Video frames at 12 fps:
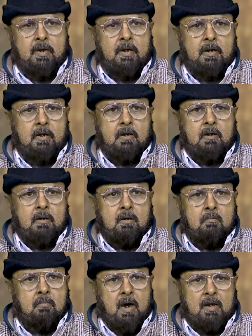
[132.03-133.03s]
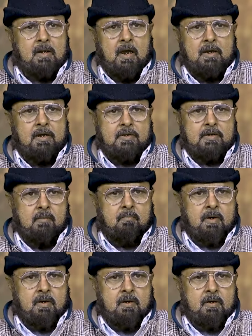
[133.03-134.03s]
की बात आई है
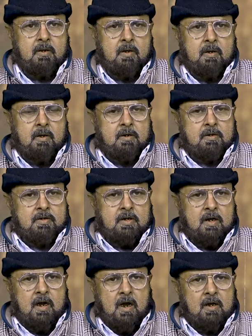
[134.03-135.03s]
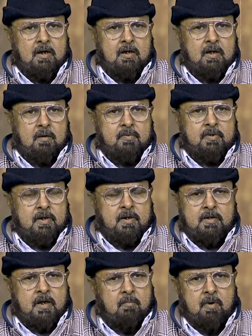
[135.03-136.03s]
सामने सरकार की तरफ से
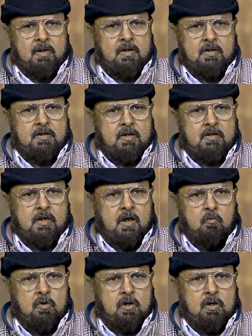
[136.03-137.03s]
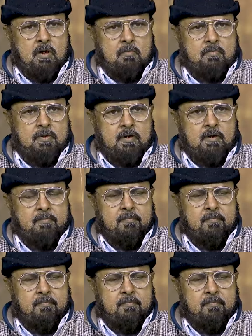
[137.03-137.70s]
सामाजिक संस्थाओं की तरफ से